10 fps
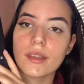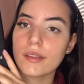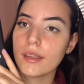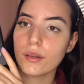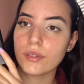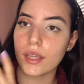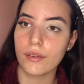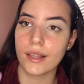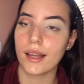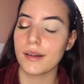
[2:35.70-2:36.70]
Eu tenho
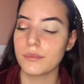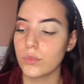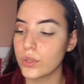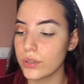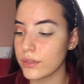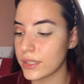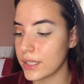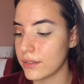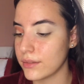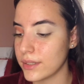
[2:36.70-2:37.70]
ela há muitos
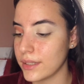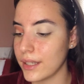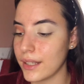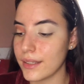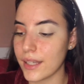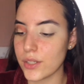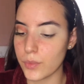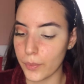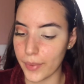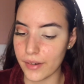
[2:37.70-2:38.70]
anos e ela tá,
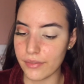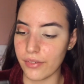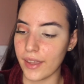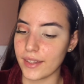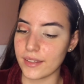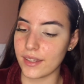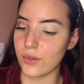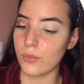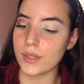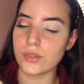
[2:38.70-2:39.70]
tipo, perfeita. Tem
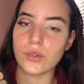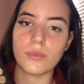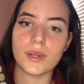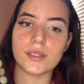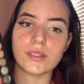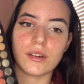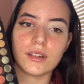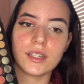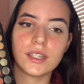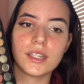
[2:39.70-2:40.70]
uma sombra só
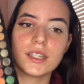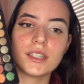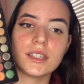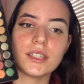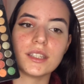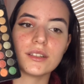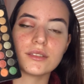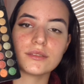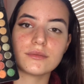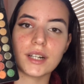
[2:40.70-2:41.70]
que
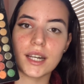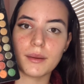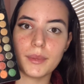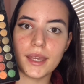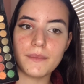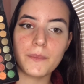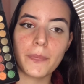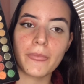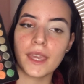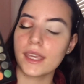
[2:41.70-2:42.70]
eu acabei.
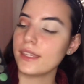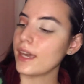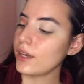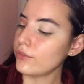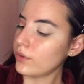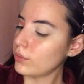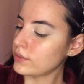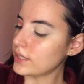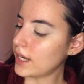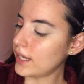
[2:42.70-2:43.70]
E aí eu vou
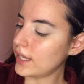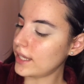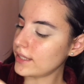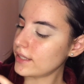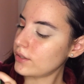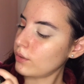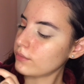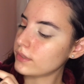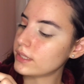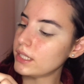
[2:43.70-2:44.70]
usar esse
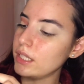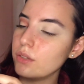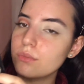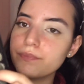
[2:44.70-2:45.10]
tomzinho